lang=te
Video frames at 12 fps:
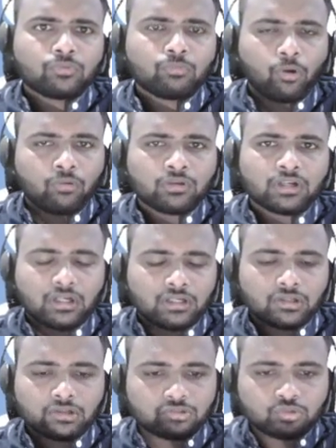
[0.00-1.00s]
మామూలుగా
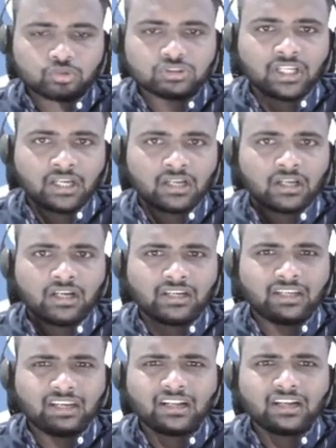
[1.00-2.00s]
చూస్తే కనుక
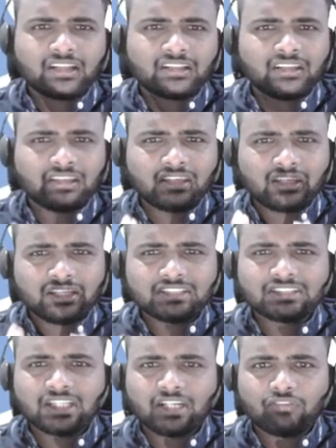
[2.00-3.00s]
డేటా అనేది
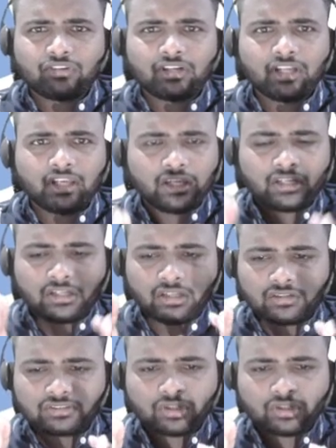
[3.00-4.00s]
ఈచ్ అండ్ ఎవ్రీ డే
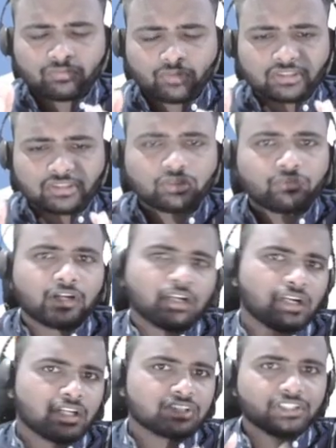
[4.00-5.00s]
టన్స్ ఆఫ్ టన్స్ ఆఫ్ డేటా
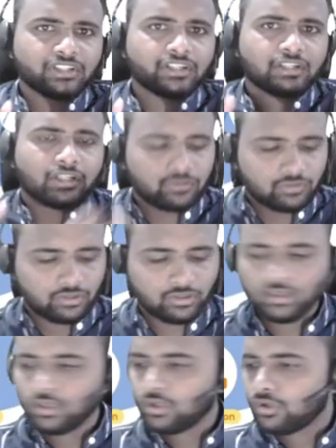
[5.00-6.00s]
అనేది జనరేట్ అవుతుంది
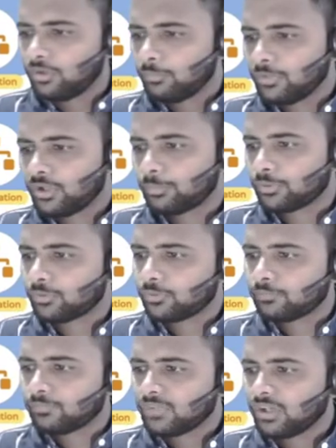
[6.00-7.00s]
మీరు ఇప్పుడు
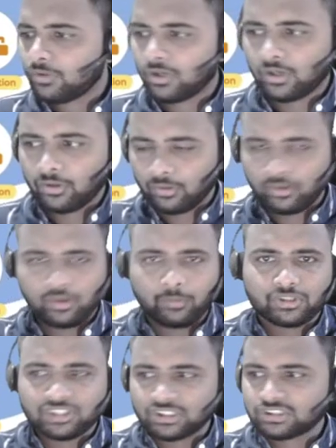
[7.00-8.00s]

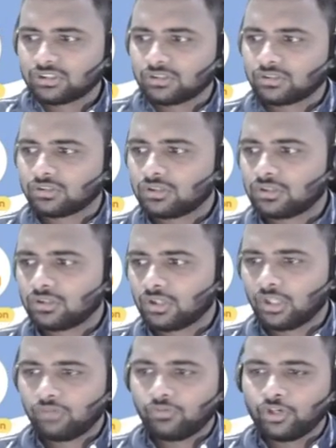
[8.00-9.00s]
ఇప్పుడు జస్ట్
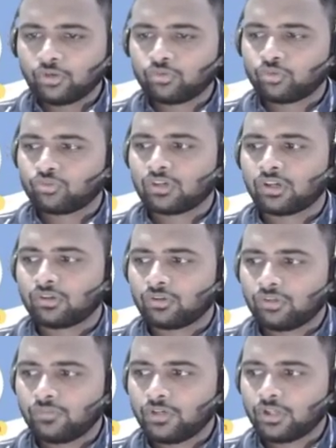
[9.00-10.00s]
ఈ వీడియో చూస్తున్నారు
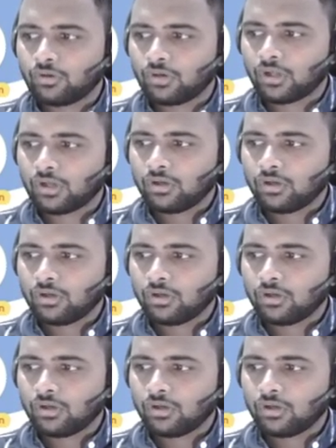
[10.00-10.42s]
ఈ వీడియో కూడా